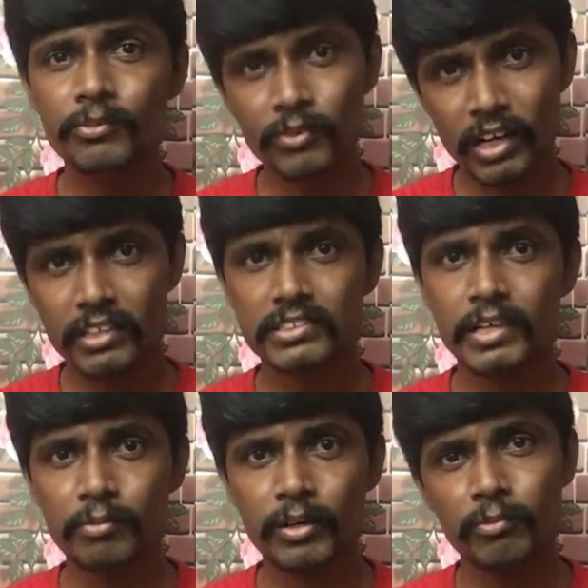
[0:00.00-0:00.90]
இவங்க அங்கே
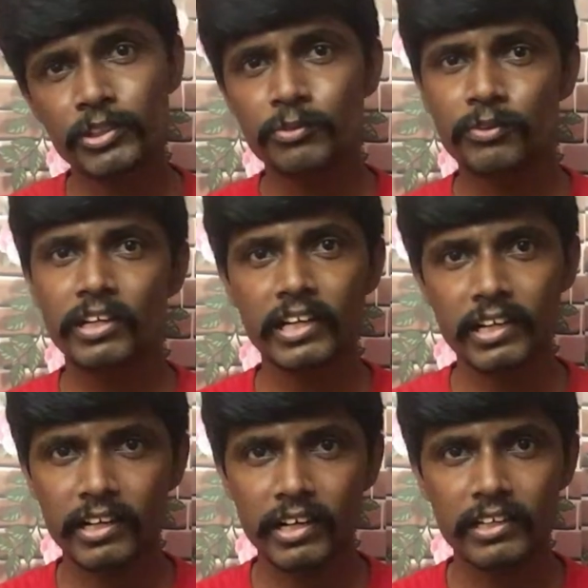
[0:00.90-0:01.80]
ஸ்டே பண்ணும்போது இவங்களுக்கு
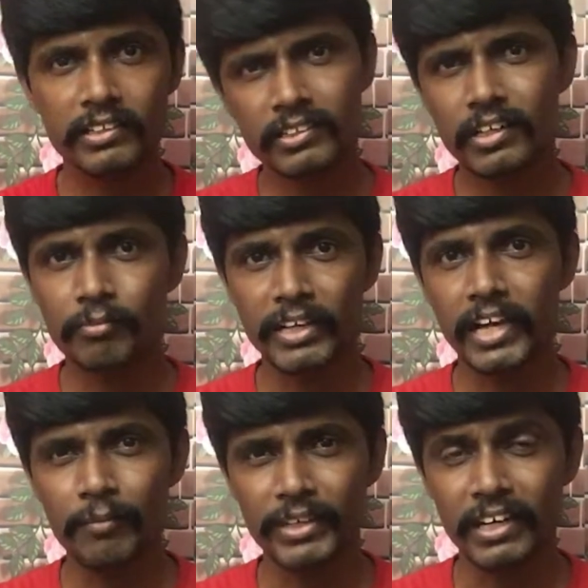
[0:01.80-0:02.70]
என்னென்ன நடக்குதுன்ற மாதிரி
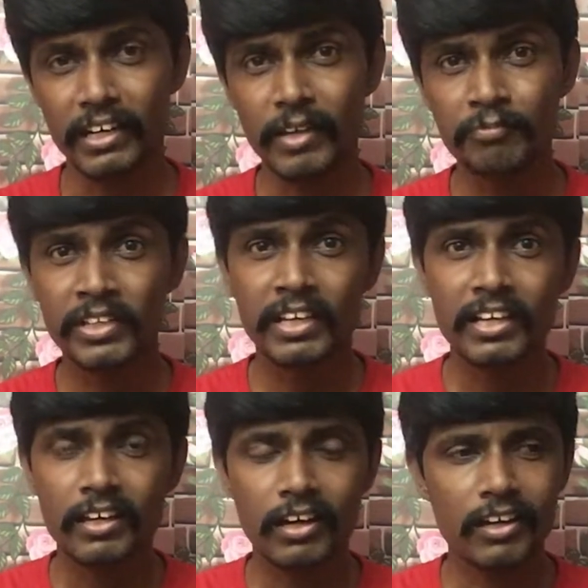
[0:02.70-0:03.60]
காமிக்கிறாங்க
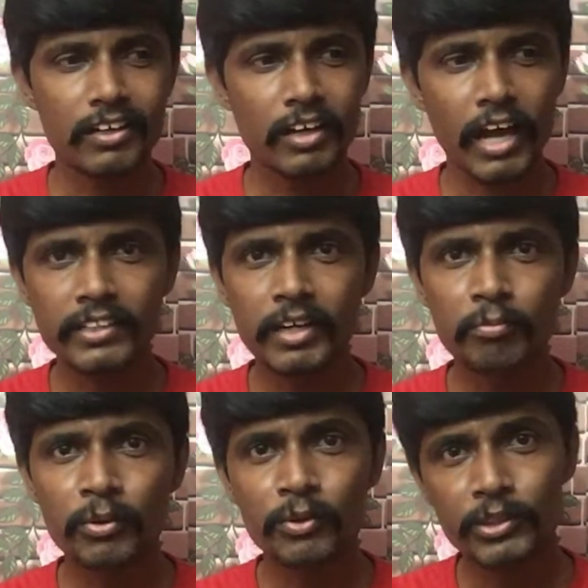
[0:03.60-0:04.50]

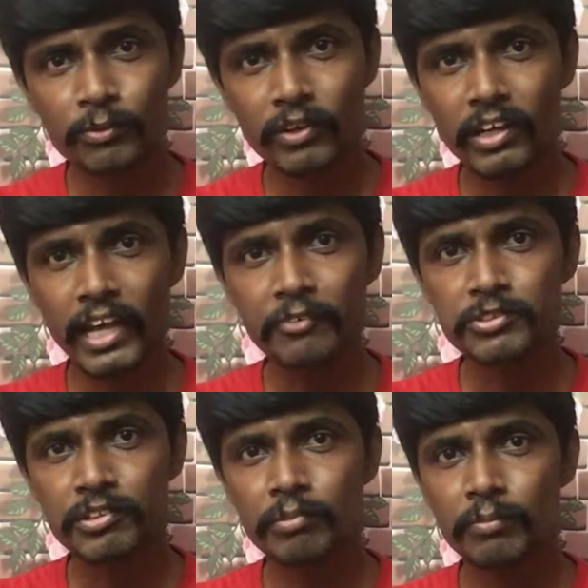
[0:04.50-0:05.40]
அதுக்கப்புறம் இவங்க லைவ்
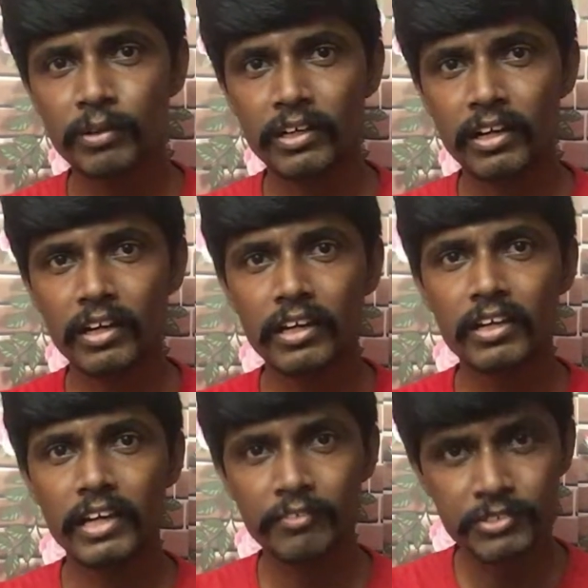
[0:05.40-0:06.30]
ஸ்ட்ரீமிங் பண்ணுறாங்க
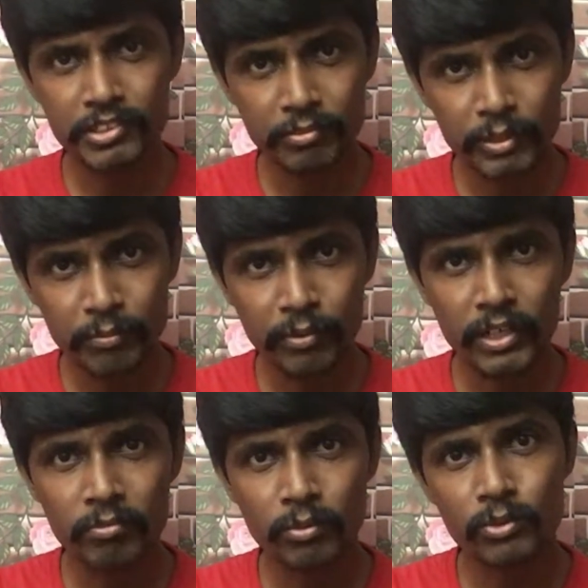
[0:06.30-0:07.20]
லைவ் ஸ்ட்ரீமிங்
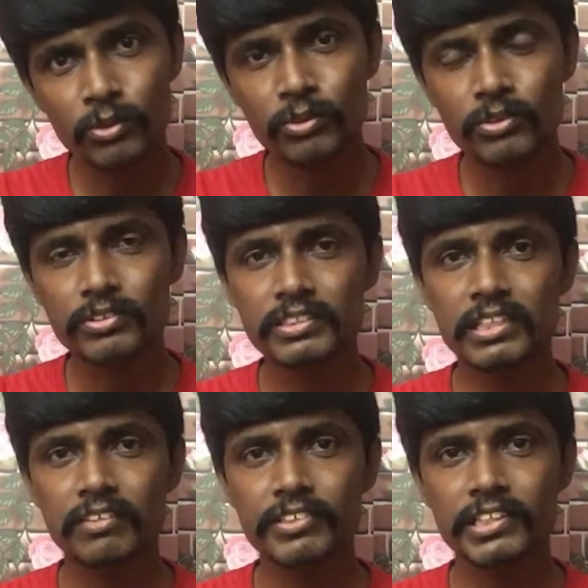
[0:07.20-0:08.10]
பண்ணும்போதும்
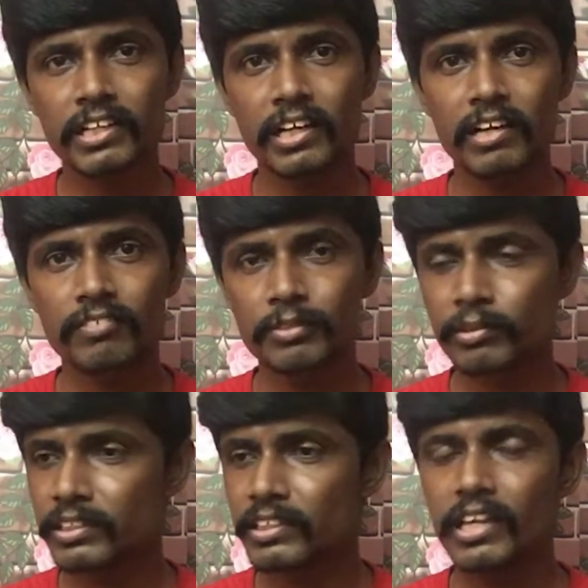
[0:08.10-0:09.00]
சில விஷயங்கள்லாம் வந்து
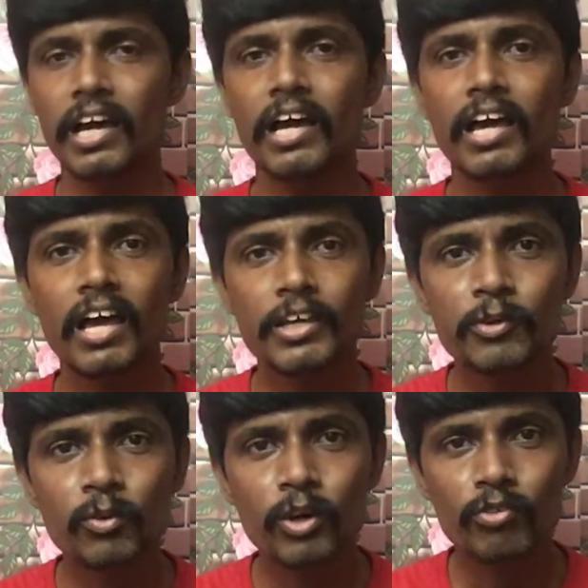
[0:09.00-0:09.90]
பார்த்திங்கன்னா
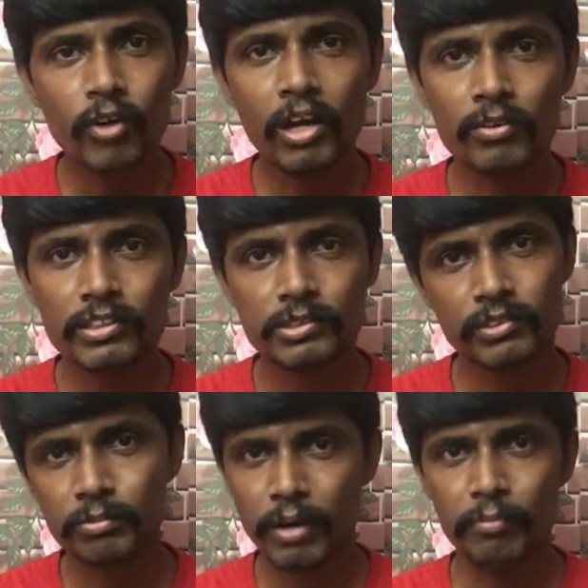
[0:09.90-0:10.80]
இவங்களோட ஃபாலோவர்ஸ்
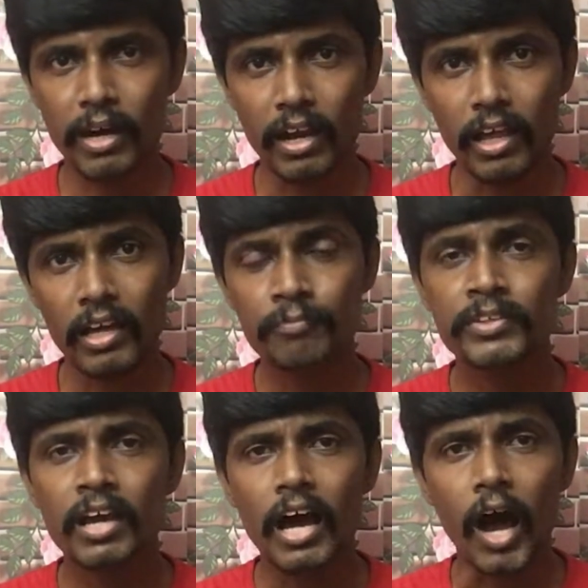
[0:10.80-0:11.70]
வந்து பார்ப்பாங்களாம்
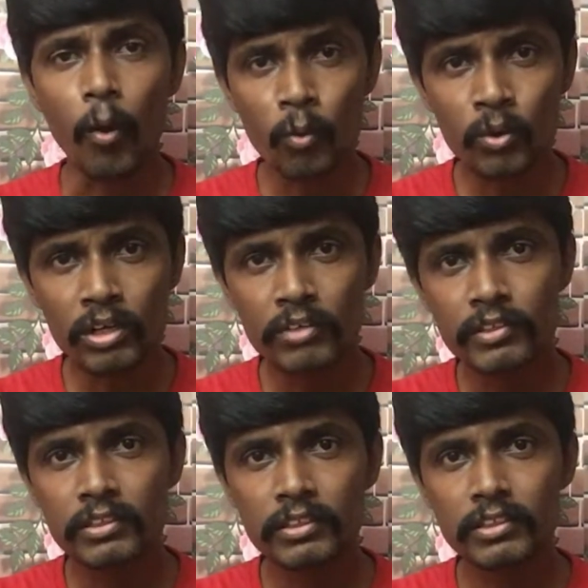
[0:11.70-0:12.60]
அவங்களுக்கு
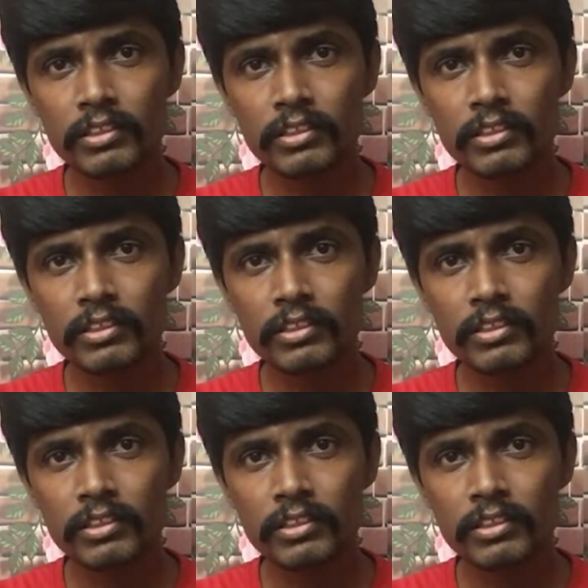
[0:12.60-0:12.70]
வந்து